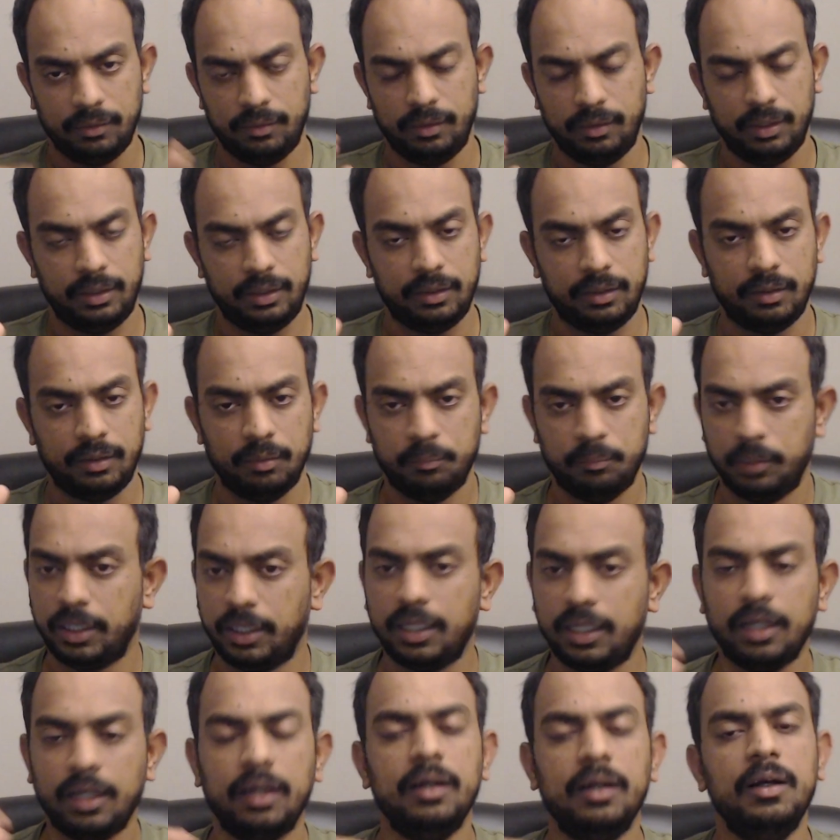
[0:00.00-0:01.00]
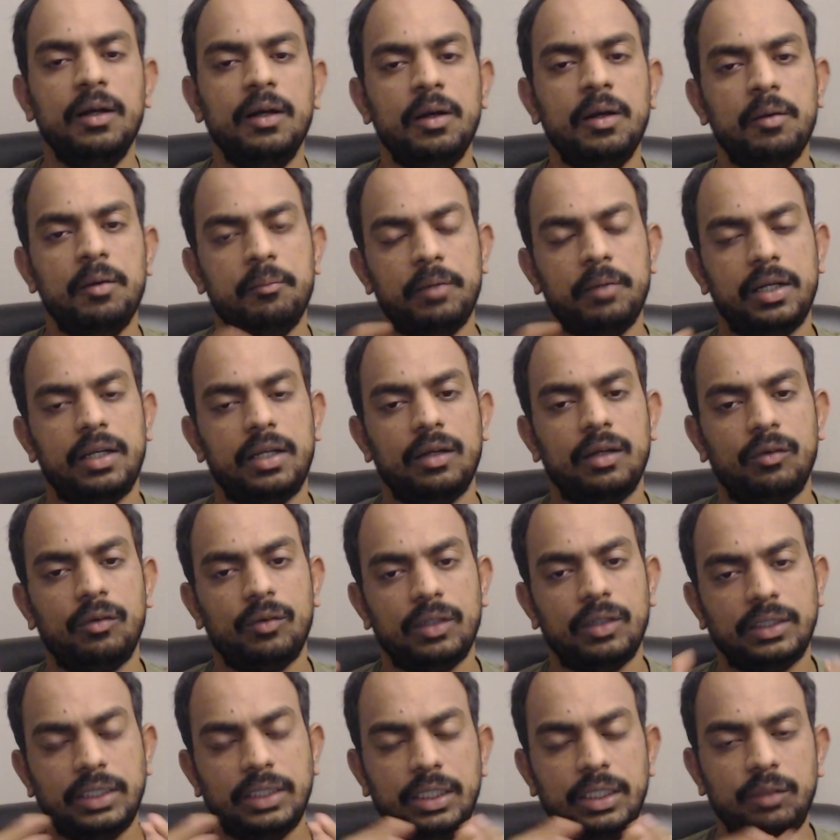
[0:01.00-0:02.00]
லைக் மெட்டா மெட்டாவோட
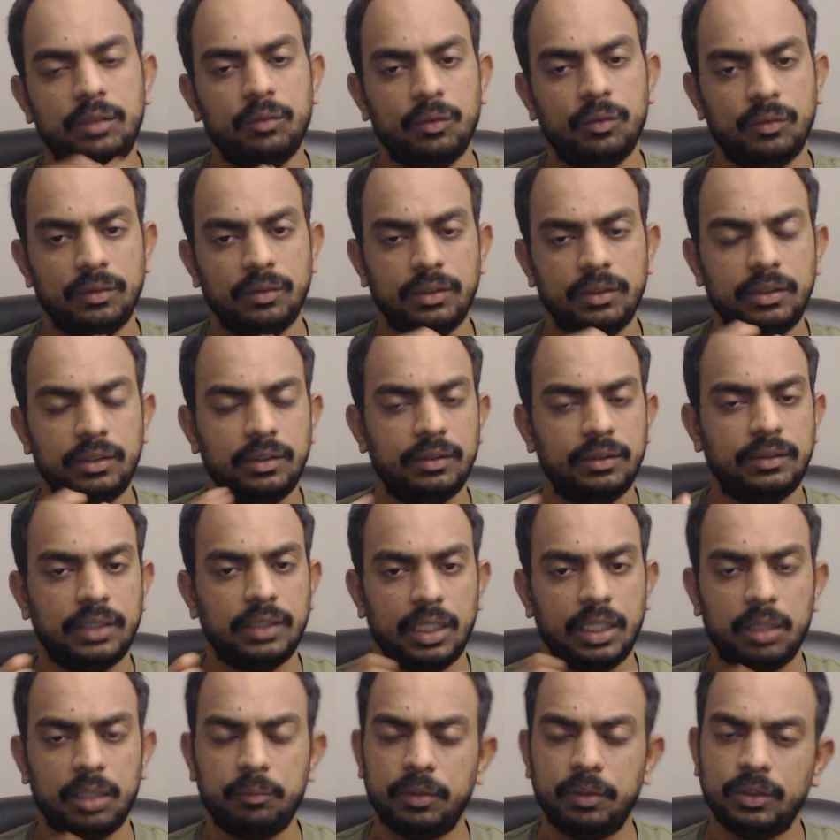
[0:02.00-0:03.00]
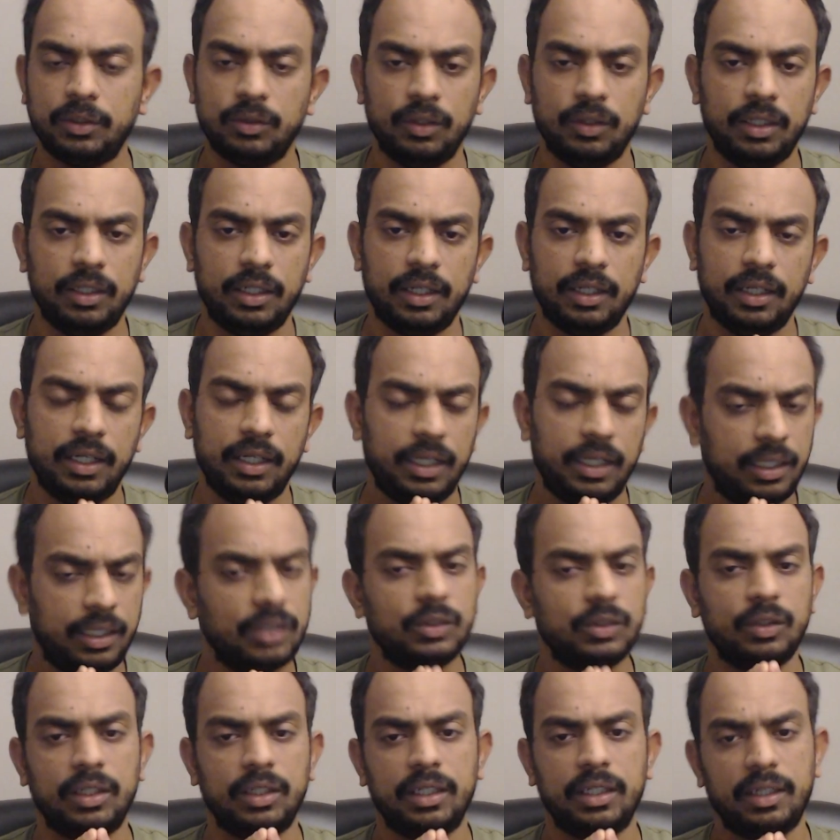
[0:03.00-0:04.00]
சிஇஓ வந்து சக்கபர்க் சொல்லியிருக்காரு என்ன
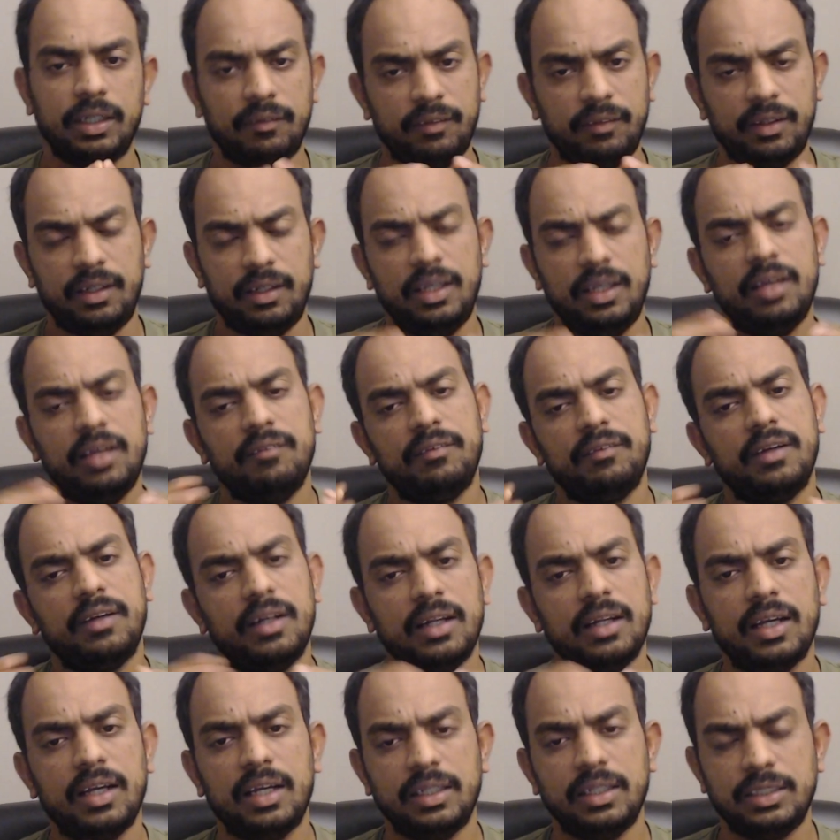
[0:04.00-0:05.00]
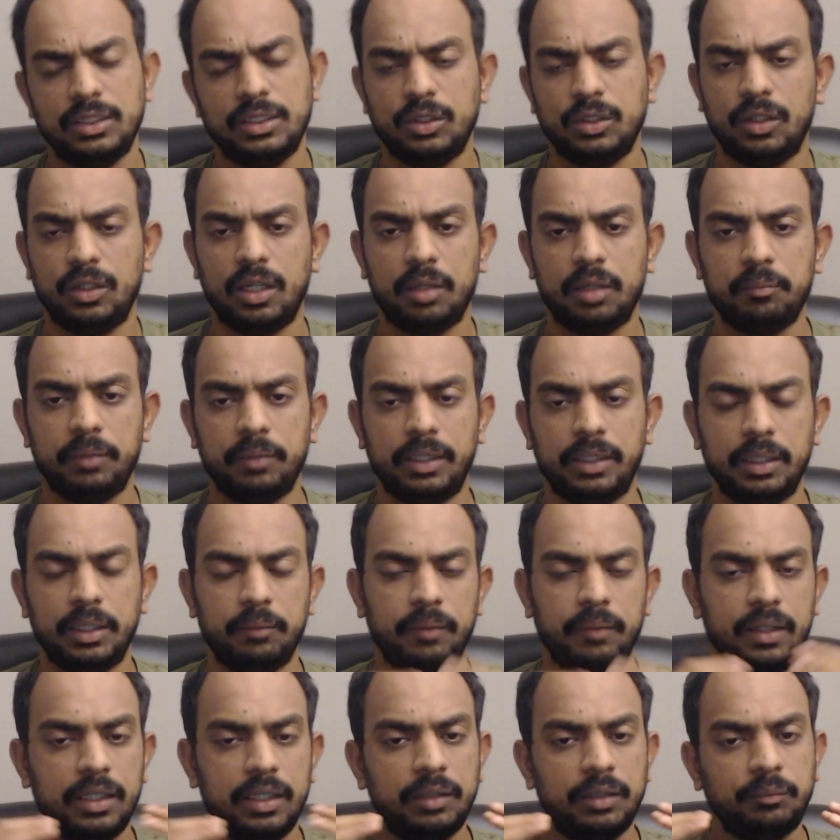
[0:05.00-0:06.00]
சொன்னார் அவர் லே ஆஃப்க்கு என்ன ஆன்சர் சொன்னார்னு பார்த்தீங்க
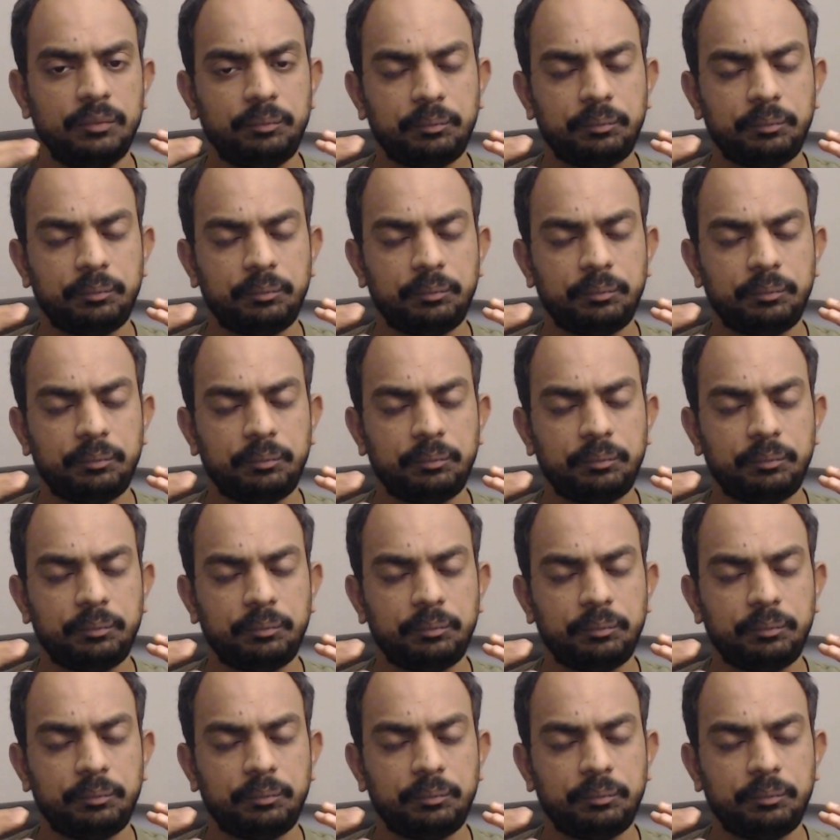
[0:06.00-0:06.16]
அப்படின்னா